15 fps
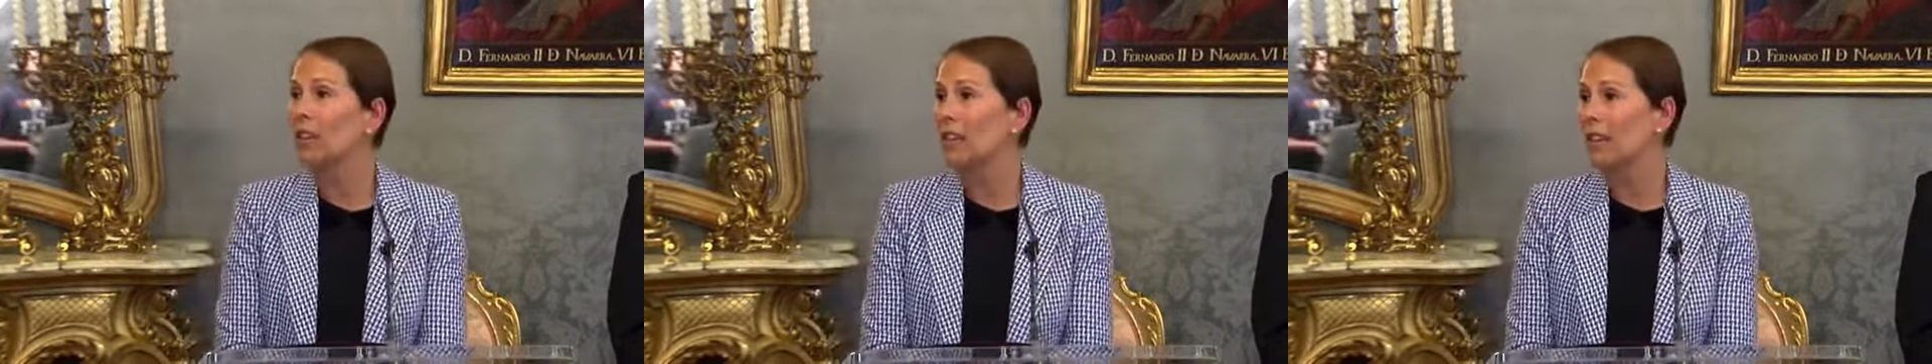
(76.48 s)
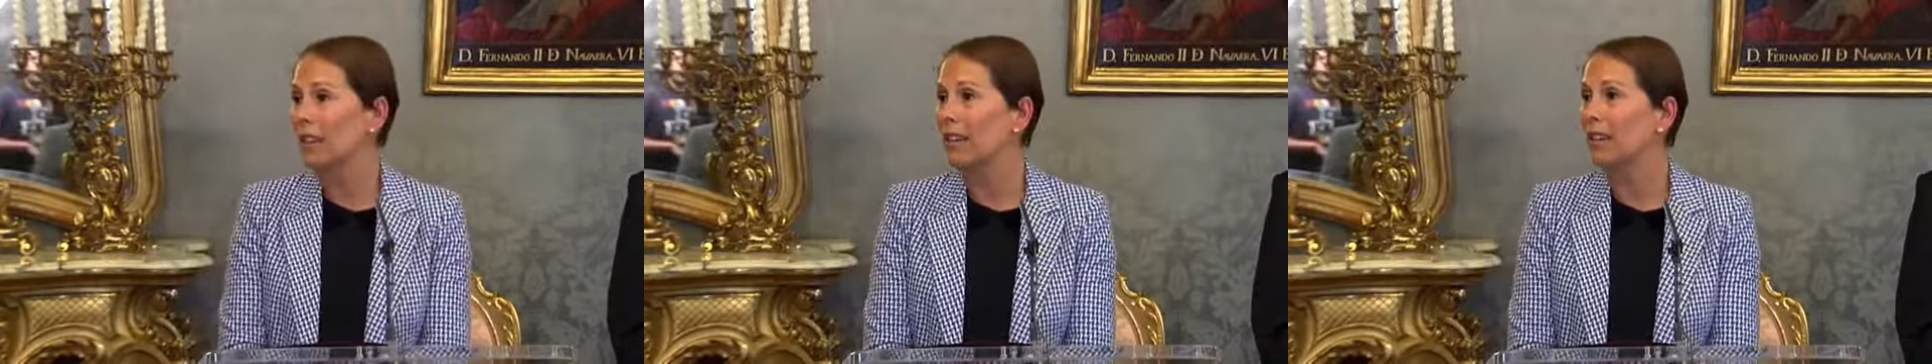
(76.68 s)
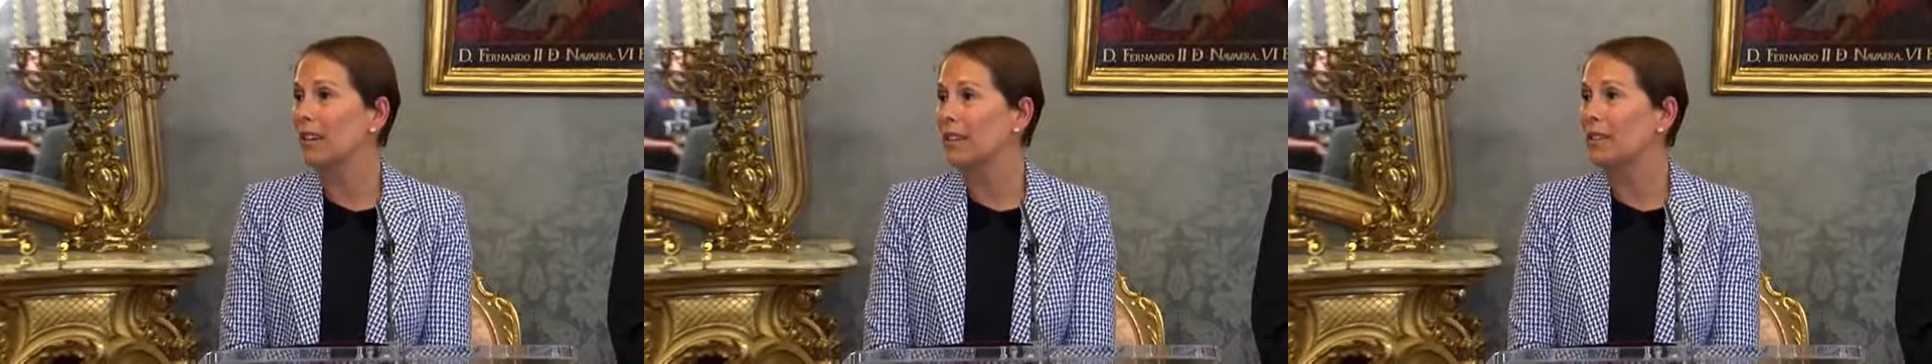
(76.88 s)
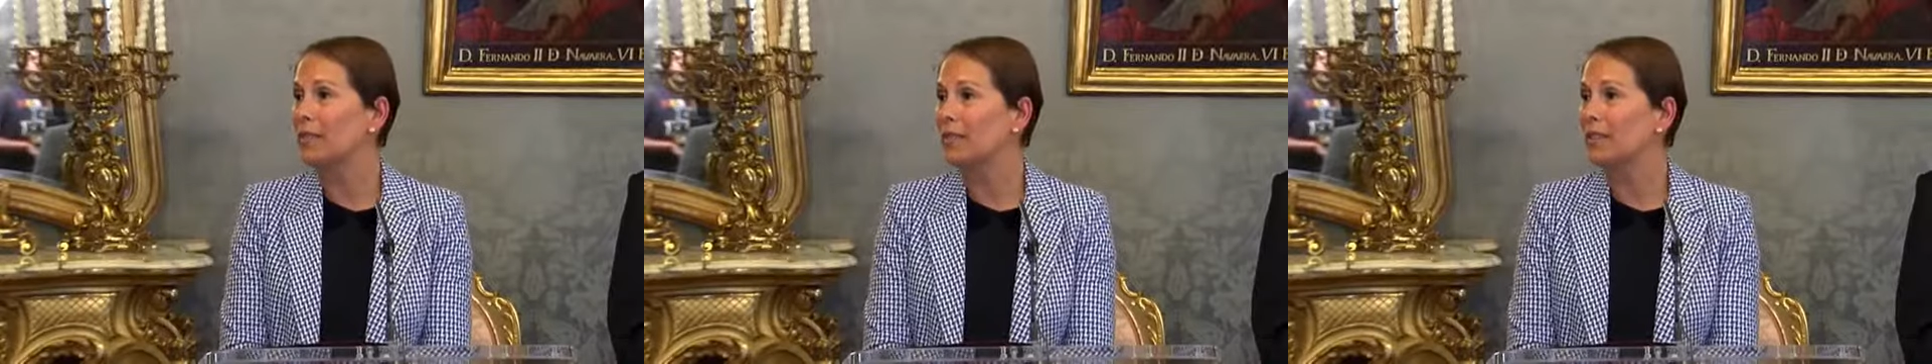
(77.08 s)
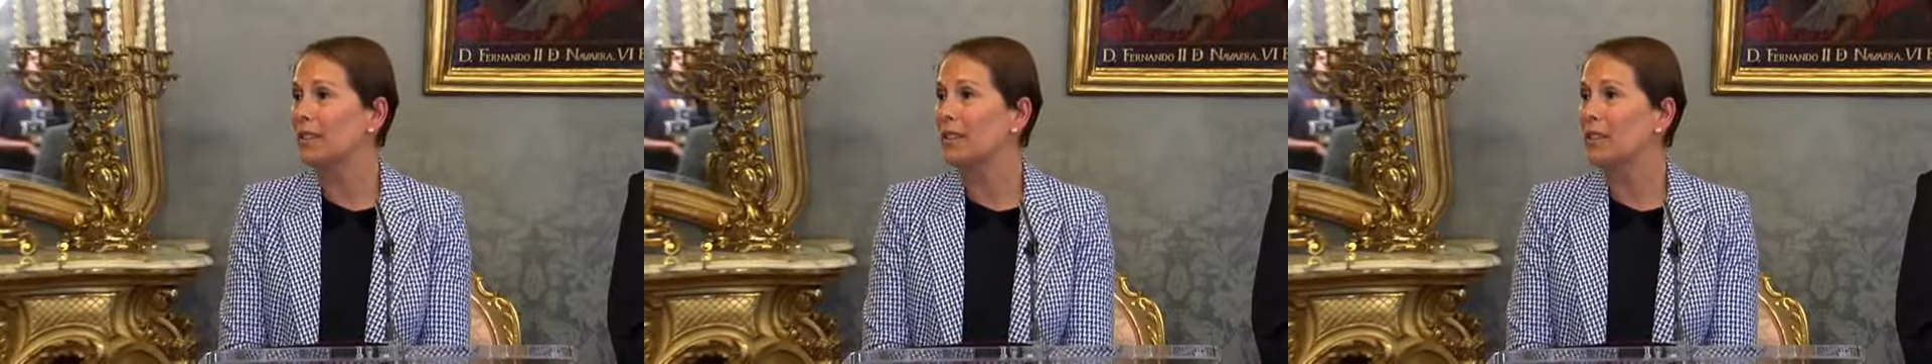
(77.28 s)
que
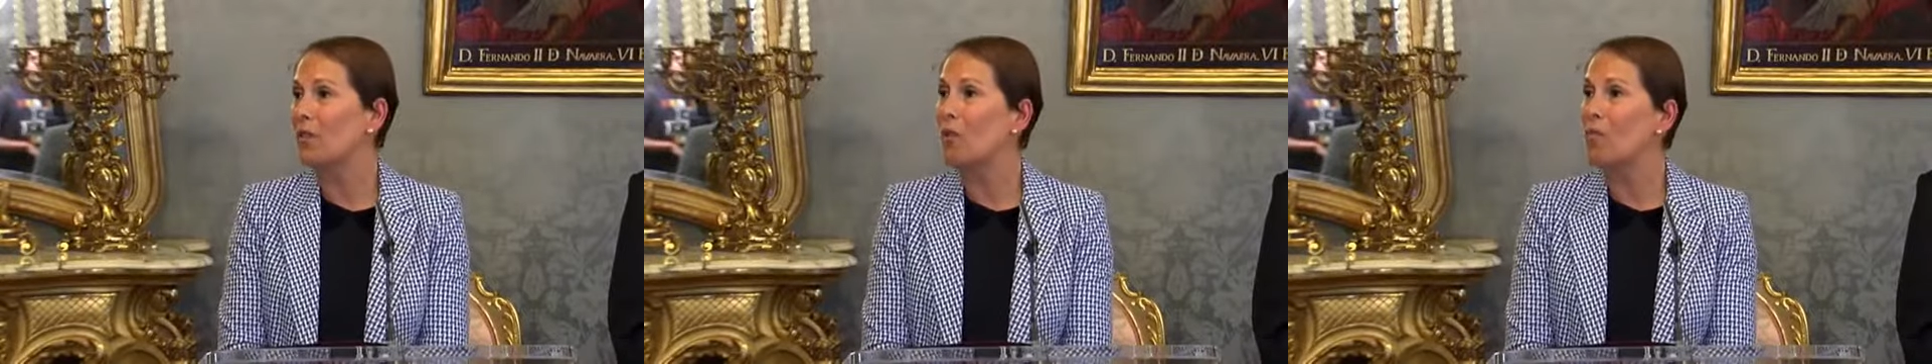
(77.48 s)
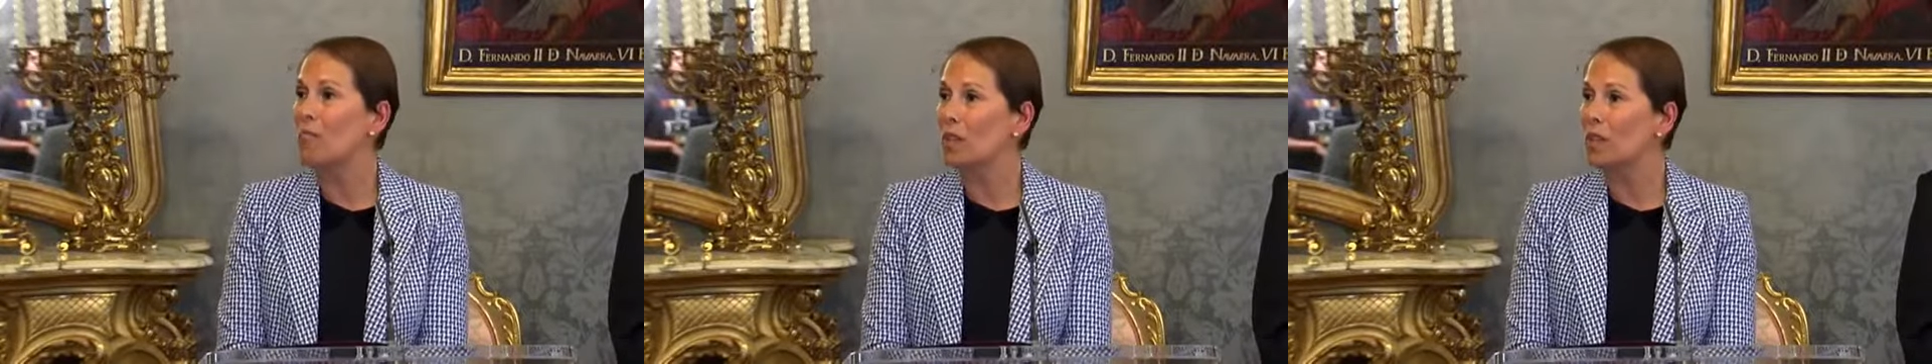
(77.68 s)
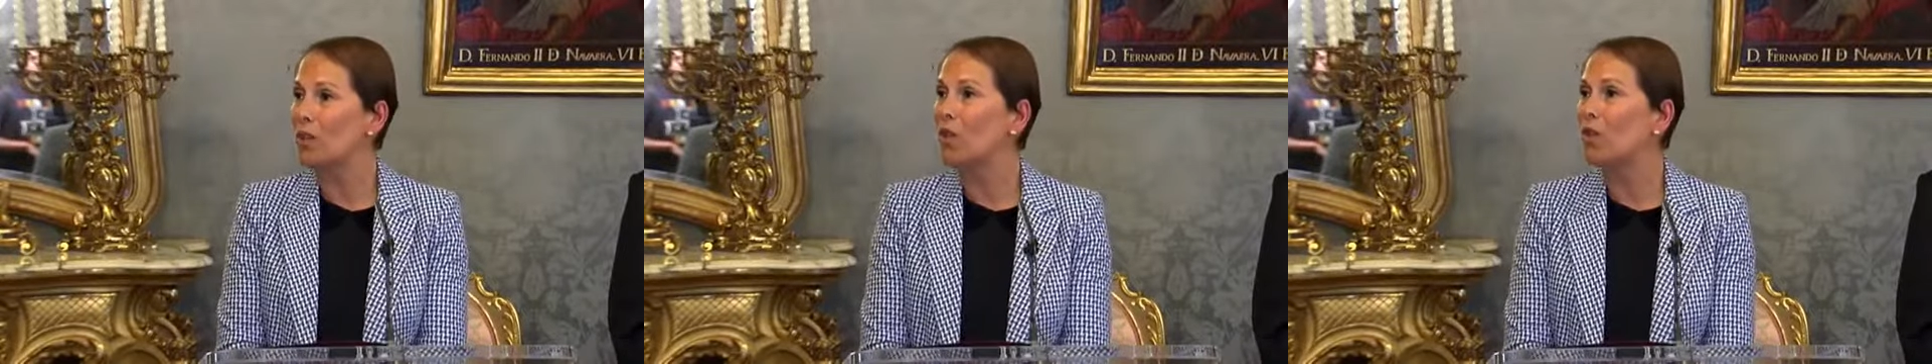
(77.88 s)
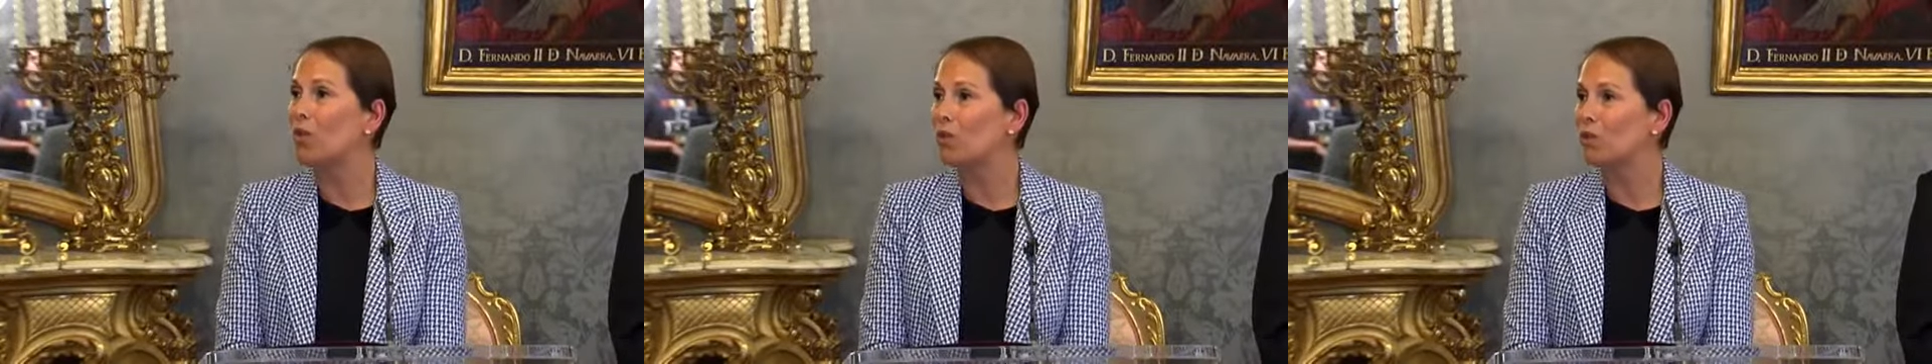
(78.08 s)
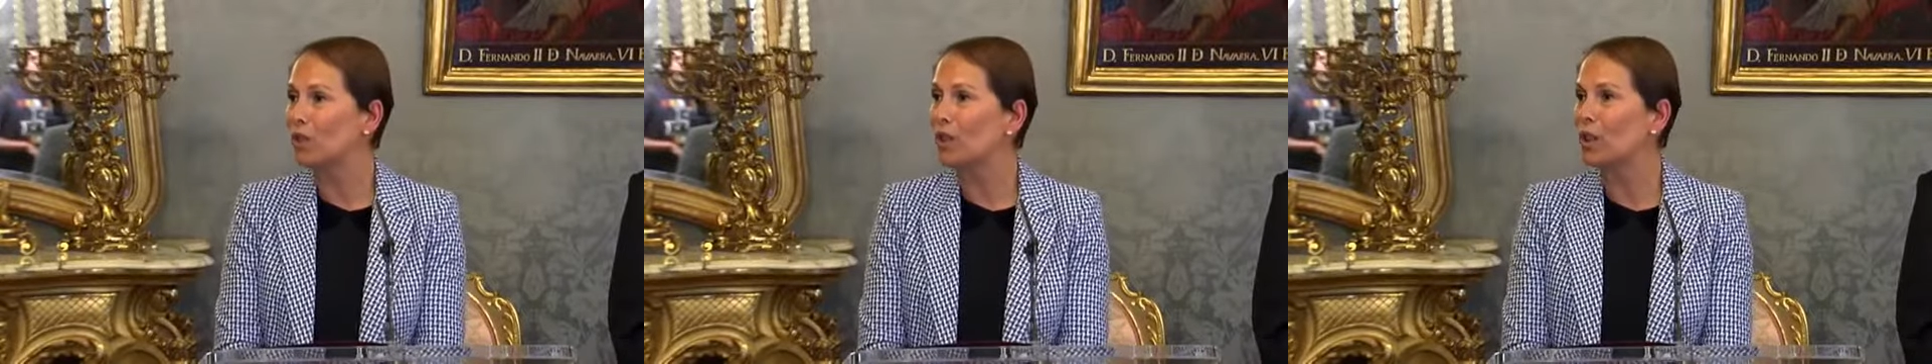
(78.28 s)
en convenio y
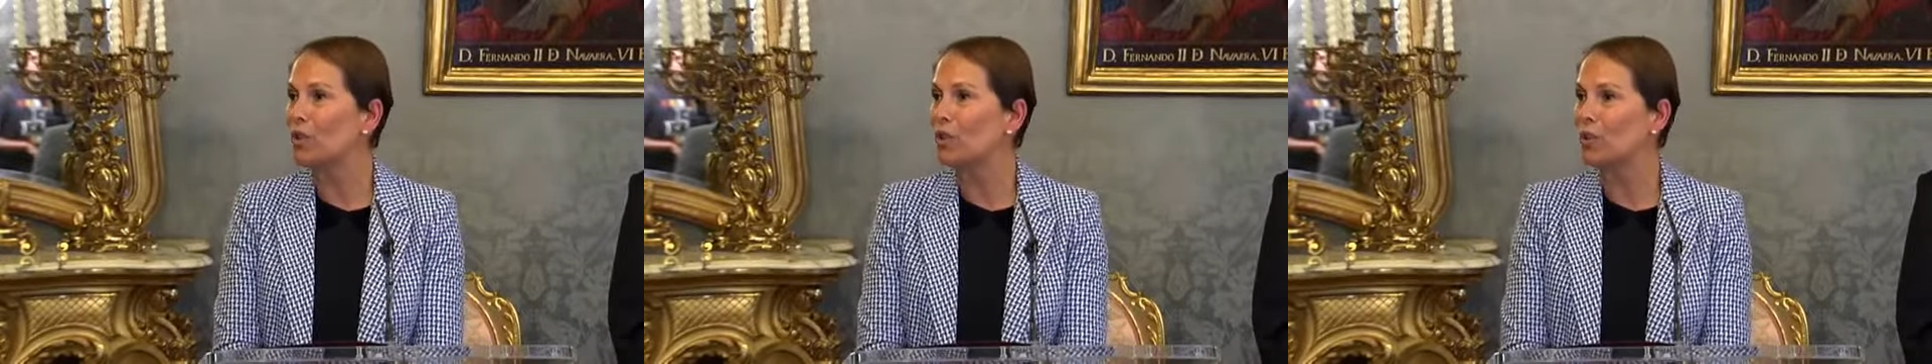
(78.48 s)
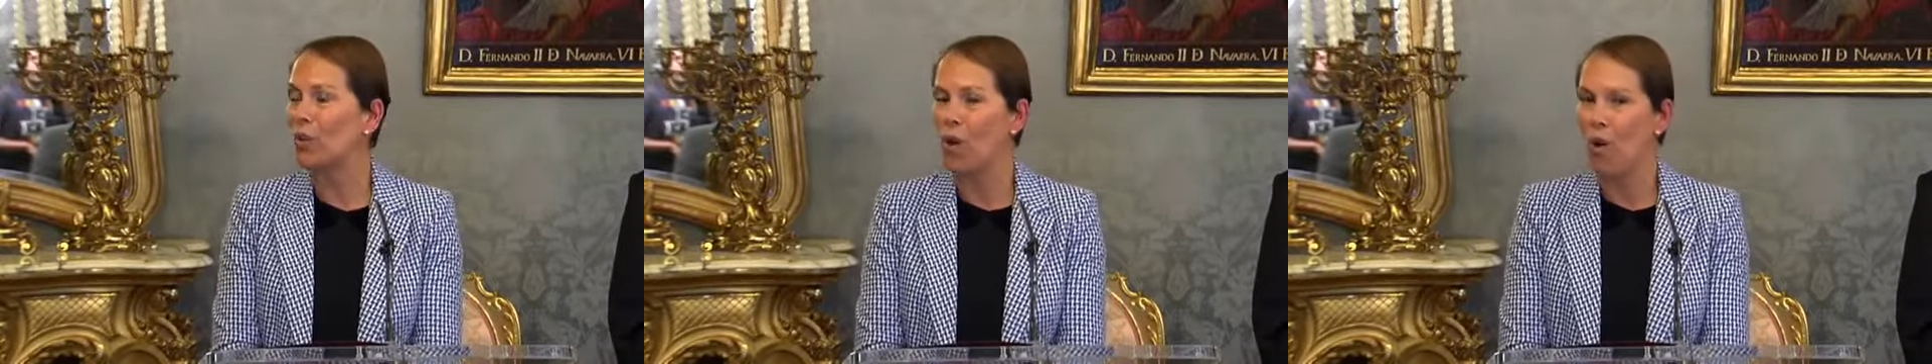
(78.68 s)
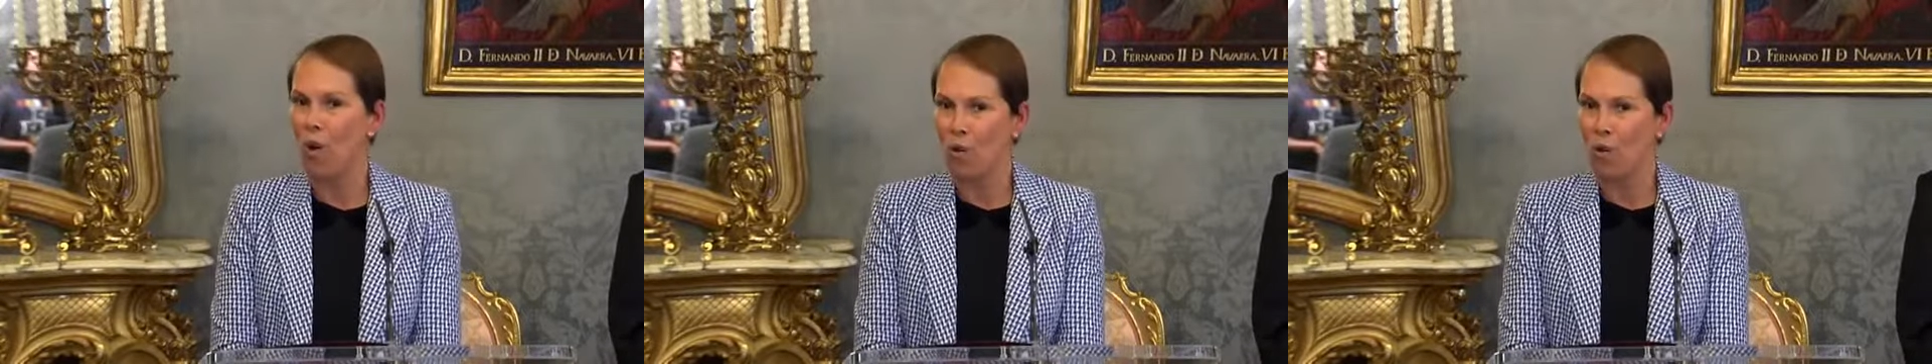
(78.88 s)
concierto